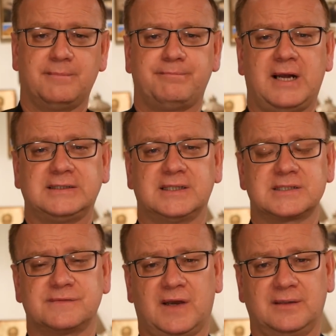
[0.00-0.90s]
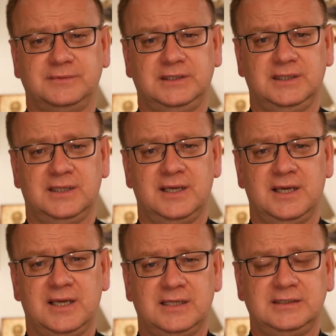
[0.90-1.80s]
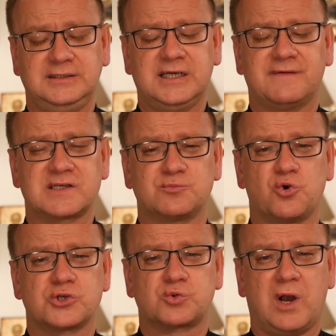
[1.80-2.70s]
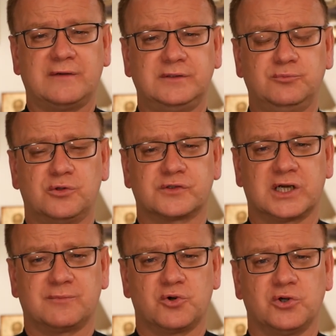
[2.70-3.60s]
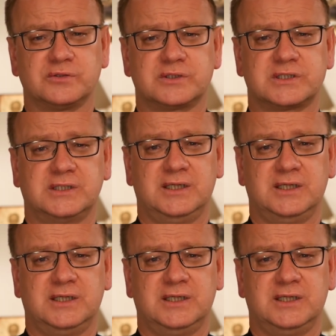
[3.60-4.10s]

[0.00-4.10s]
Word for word: Pan z Wami, niech Was błogosławi Bóg Wszechmogący,